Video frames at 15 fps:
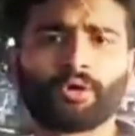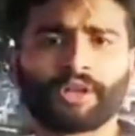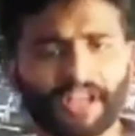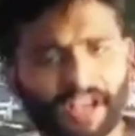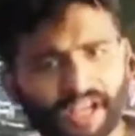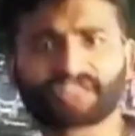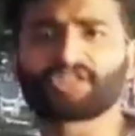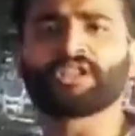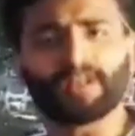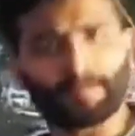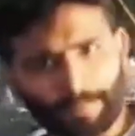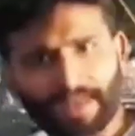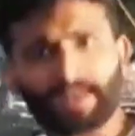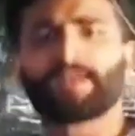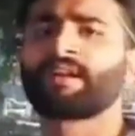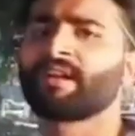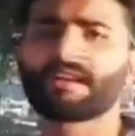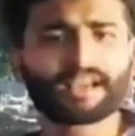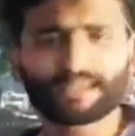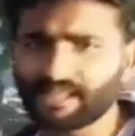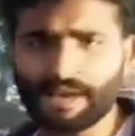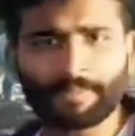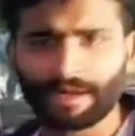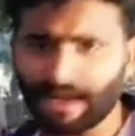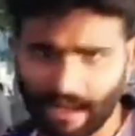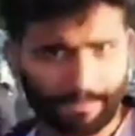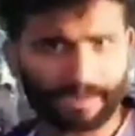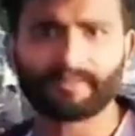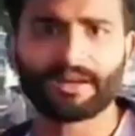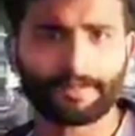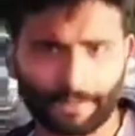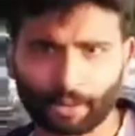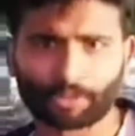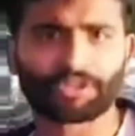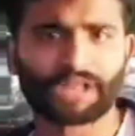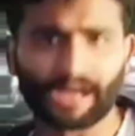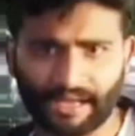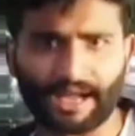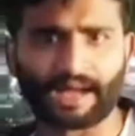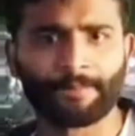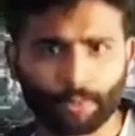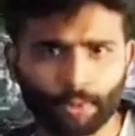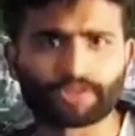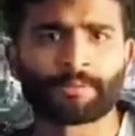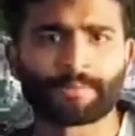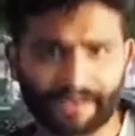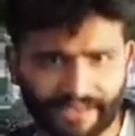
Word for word: टेका चिल पिल नहीं ना किया बराबर वाले पड़ोसी का ख्याल भूख से